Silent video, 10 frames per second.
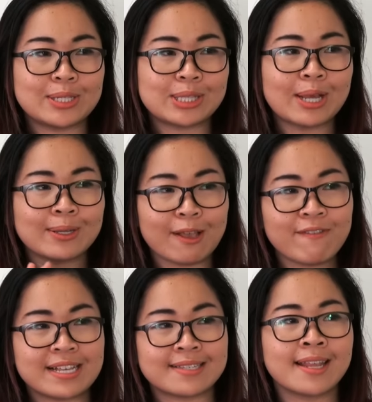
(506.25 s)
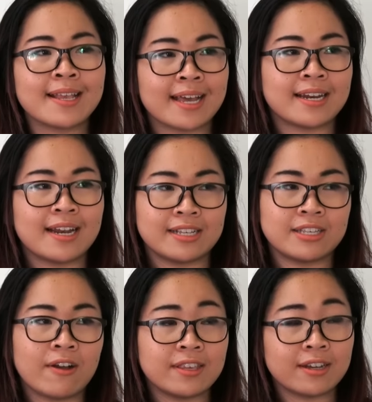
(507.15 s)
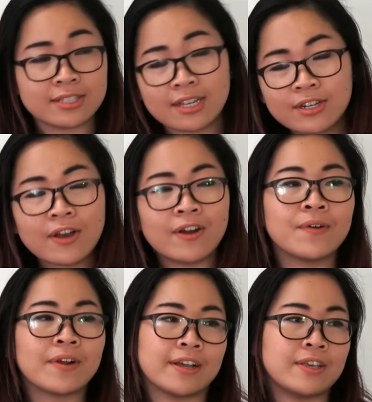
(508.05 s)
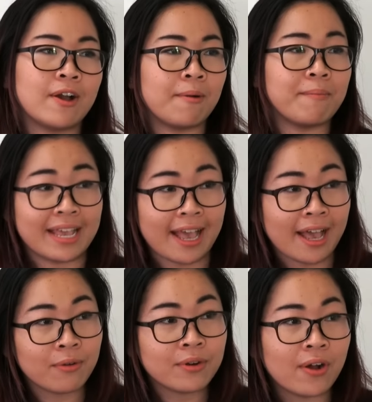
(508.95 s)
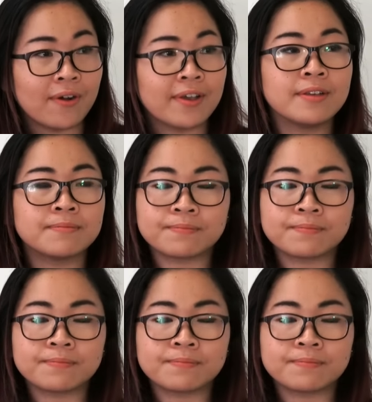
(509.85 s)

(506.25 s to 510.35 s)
từ tiếng việt sang tiếng anh là do nhân chứng nói hoặc là do bị cáo nói